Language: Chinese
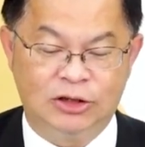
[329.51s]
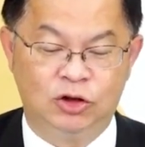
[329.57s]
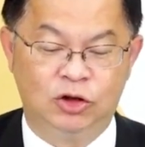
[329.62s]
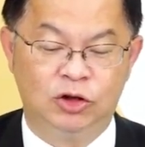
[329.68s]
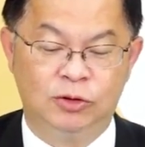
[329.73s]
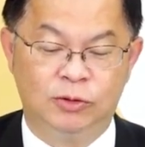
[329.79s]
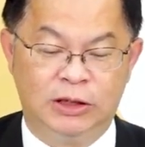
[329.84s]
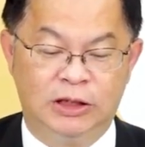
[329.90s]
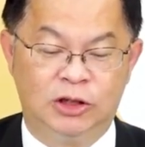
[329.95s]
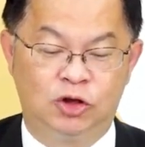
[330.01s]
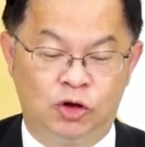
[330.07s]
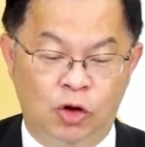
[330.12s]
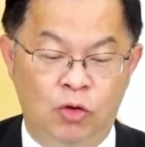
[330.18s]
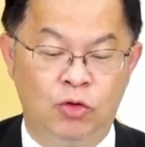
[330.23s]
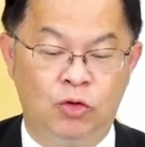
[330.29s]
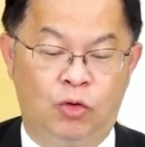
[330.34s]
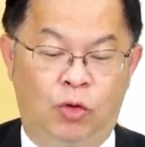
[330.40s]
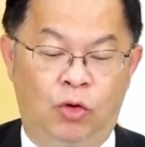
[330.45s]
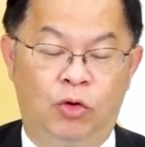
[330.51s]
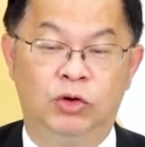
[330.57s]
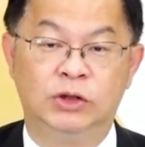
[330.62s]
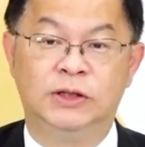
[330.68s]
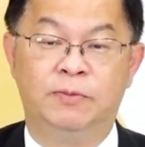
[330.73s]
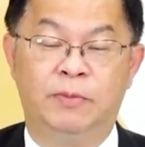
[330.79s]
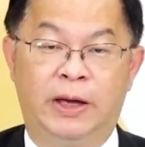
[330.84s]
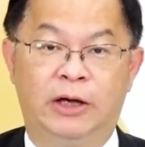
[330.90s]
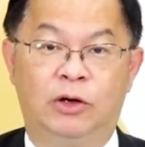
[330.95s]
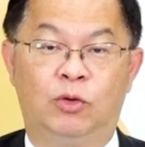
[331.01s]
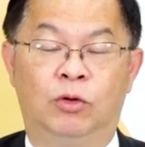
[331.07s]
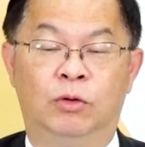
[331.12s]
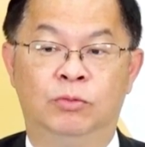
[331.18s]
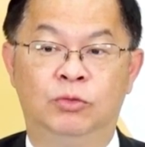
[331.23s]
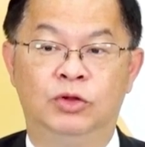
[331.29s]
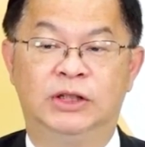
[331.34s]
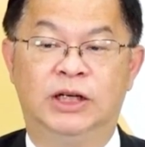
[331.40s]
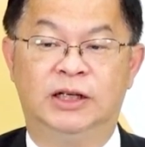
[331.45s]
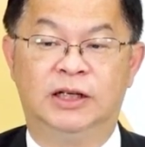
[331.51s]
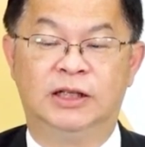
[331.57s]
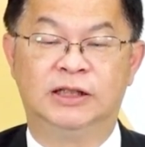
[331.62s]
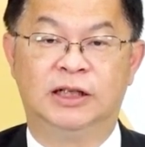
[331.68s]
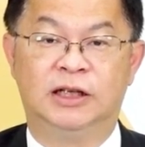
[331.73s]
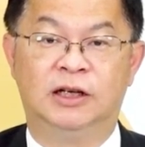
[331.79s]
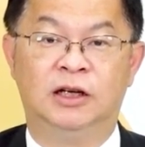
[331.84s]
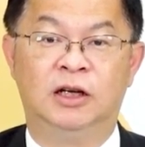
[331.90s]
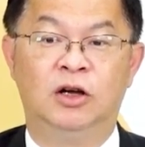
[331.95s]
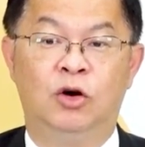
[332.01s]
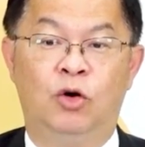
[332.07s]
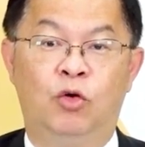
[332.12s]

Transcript: 就是以中国或者美国目前的这个